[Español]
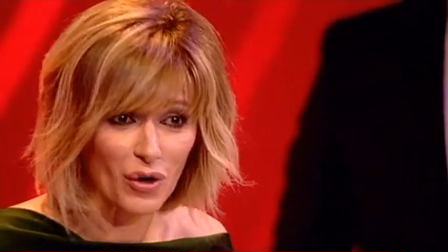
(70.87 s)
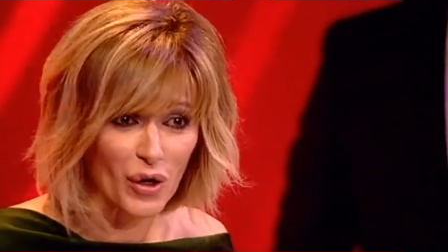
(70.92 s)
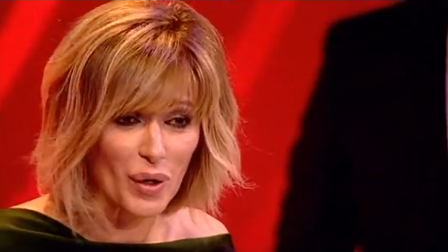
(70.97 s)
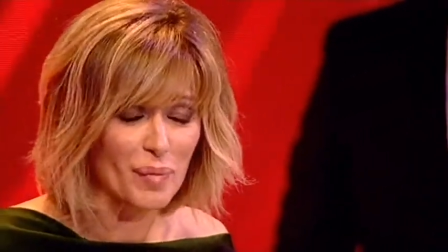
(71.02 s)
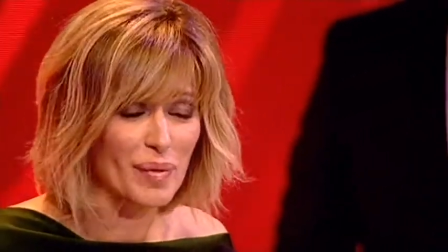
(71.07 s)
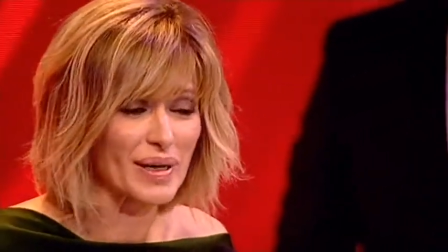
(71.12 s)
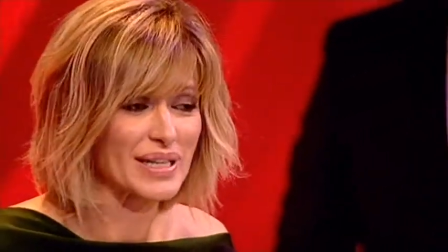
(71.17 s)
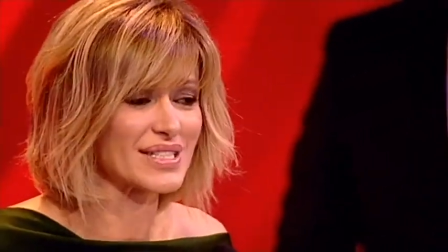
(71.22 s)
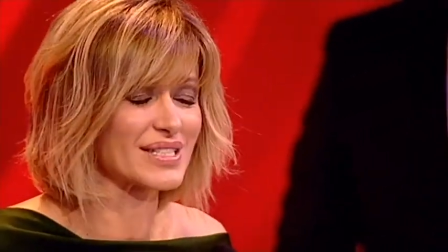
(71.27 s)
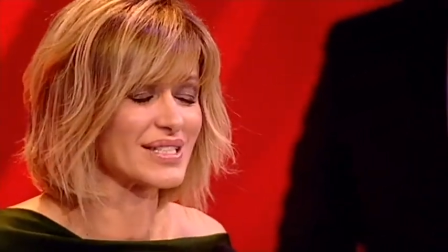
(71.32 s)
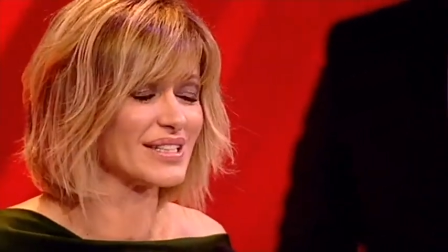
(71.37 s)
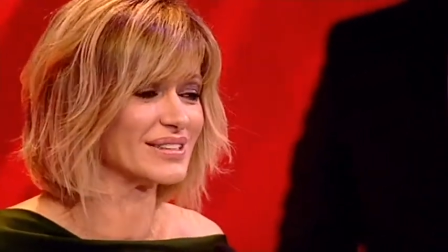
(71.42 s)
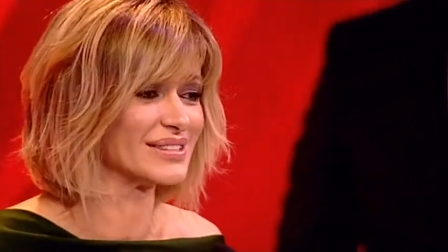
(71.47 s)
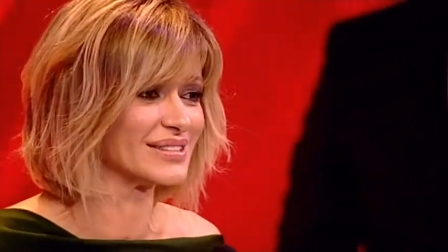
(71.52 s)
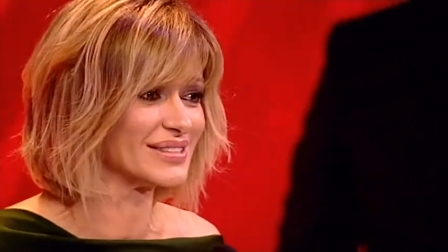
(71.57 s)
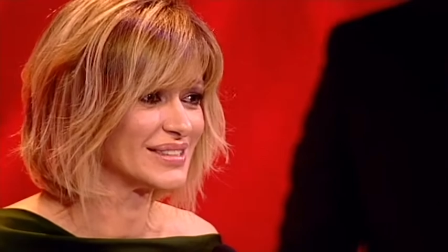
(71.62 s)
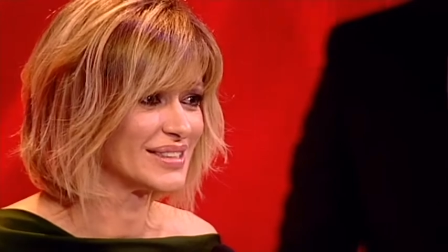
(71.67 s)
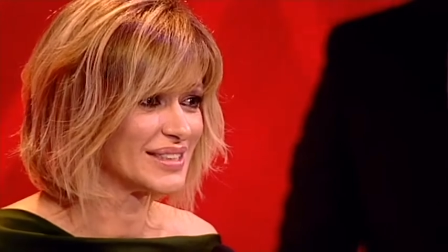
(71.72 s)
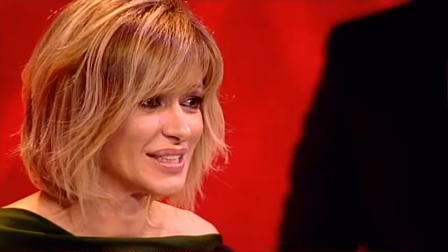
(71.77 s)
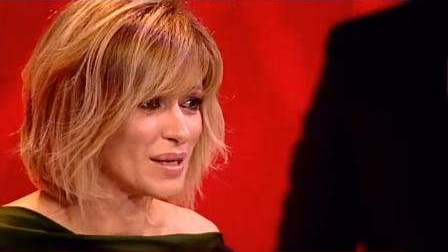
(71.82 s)
lo que pasa,
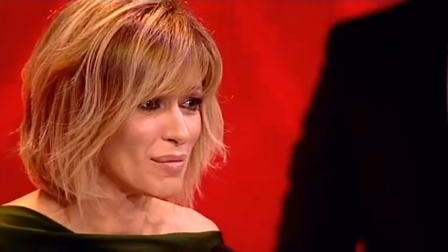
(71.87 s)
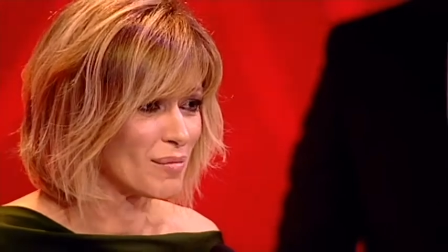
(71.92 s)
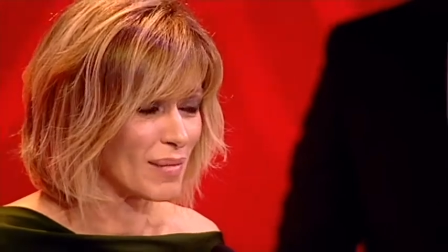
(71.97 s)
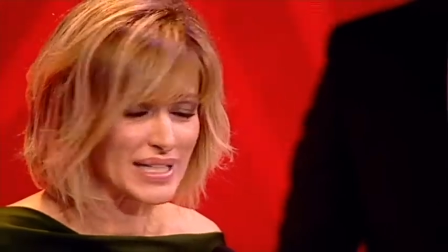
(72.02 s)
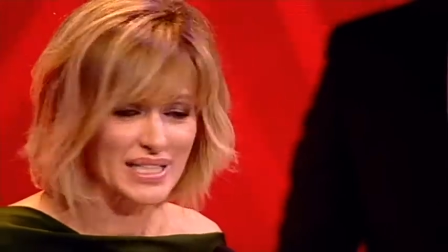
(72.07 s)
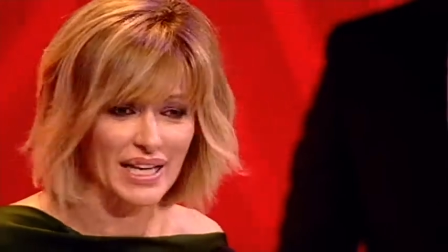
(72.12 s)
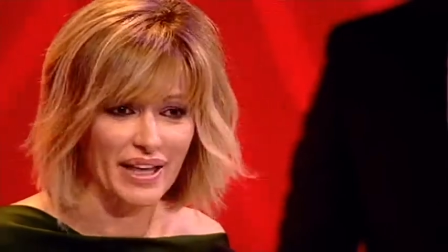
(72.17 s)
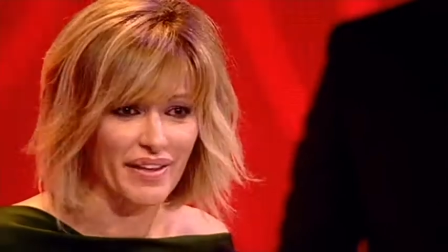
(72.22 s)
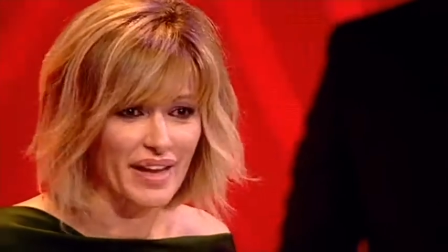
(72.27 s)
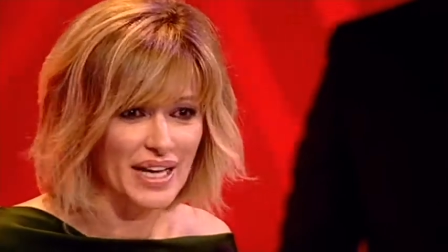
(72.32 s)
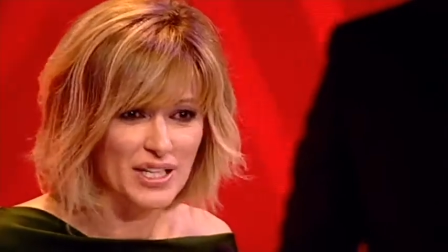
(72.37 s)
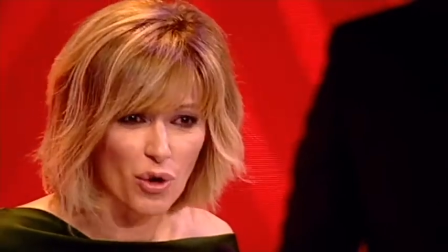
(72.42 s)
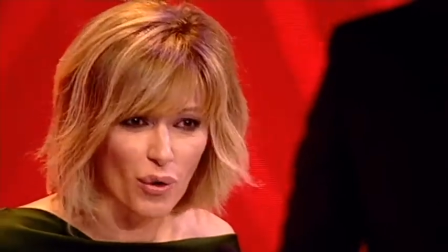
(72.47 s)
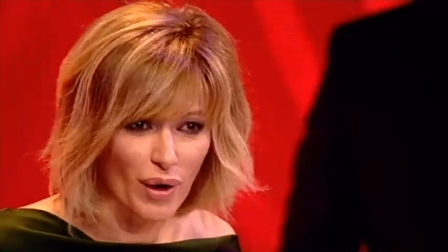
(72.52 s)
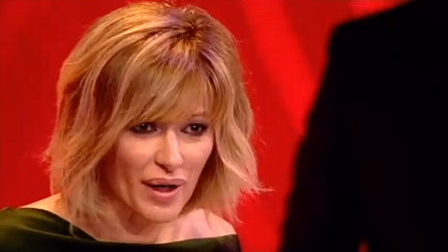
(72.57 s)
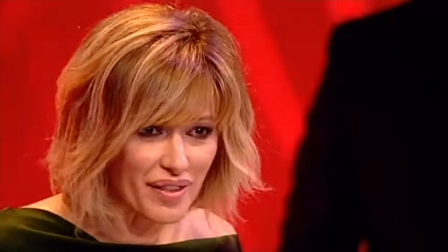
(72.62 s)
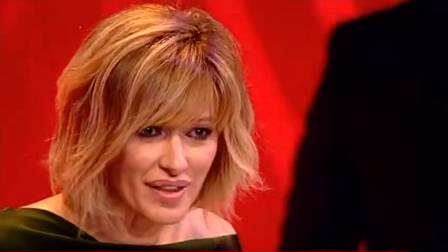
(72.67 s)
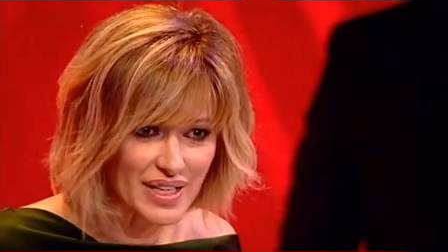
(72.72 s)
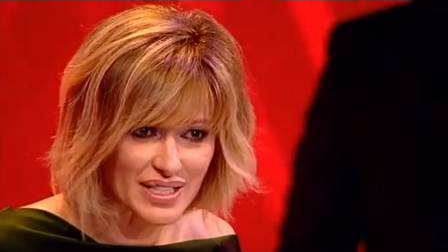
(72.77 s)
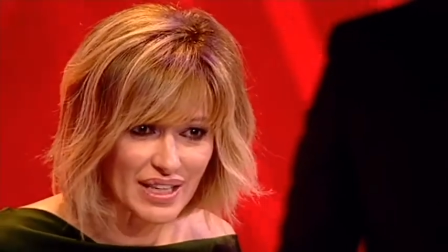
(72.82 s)
más allá de las
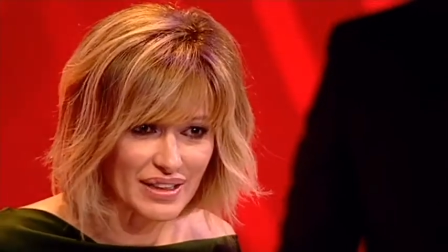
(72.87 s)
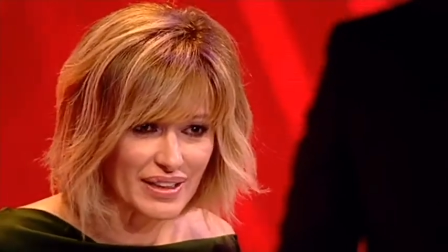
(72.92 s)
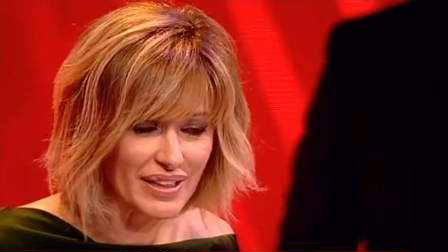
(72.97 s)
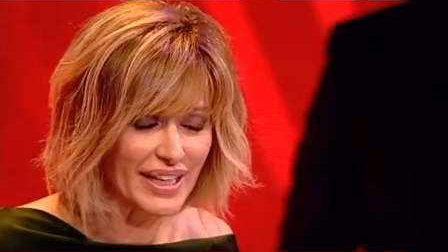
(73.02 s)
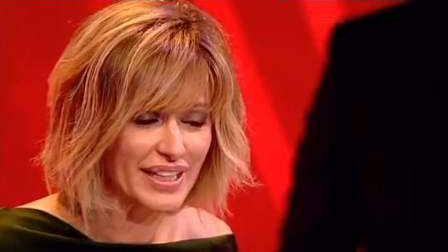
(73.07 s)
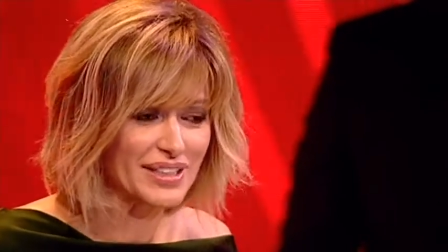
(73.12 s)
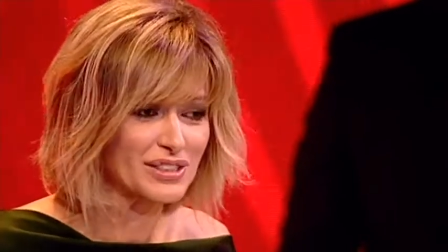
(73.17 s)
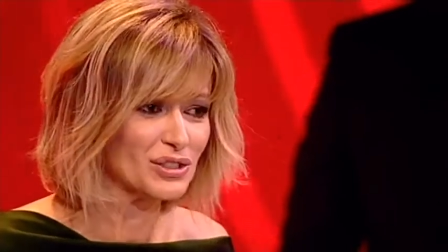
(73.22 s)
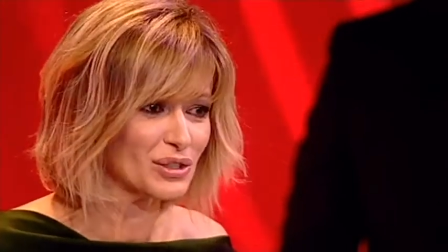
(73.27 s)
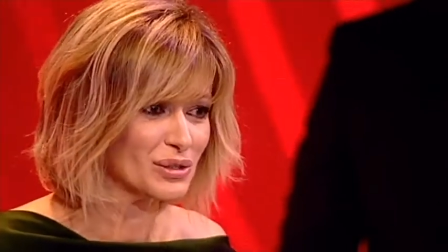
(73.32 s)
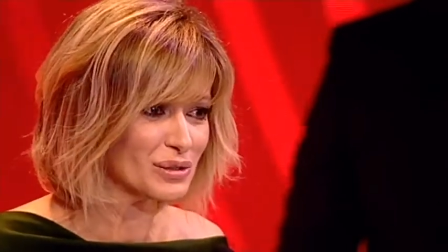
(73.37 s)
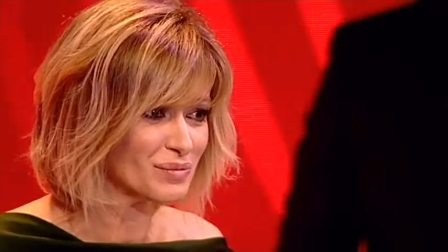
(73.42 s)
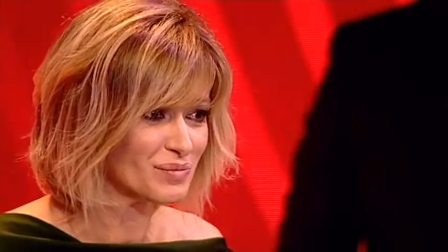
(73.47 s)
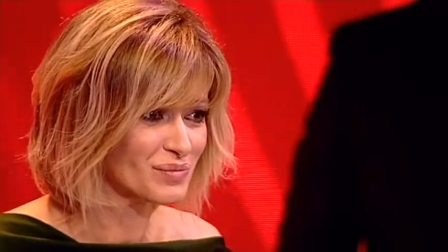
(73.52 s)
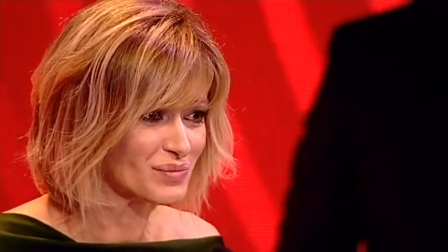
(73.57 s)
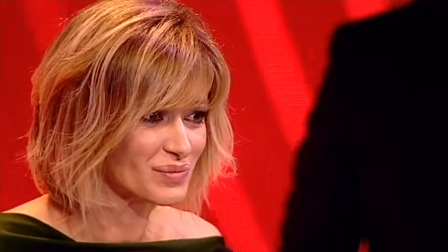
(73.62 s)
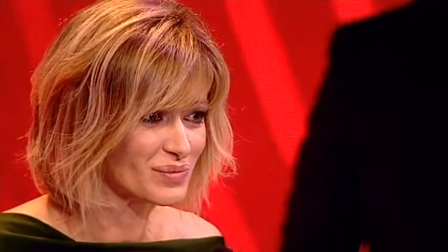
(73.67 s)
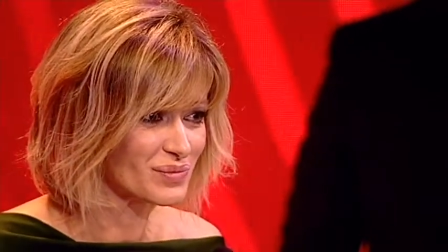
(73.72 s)
urgencias del directo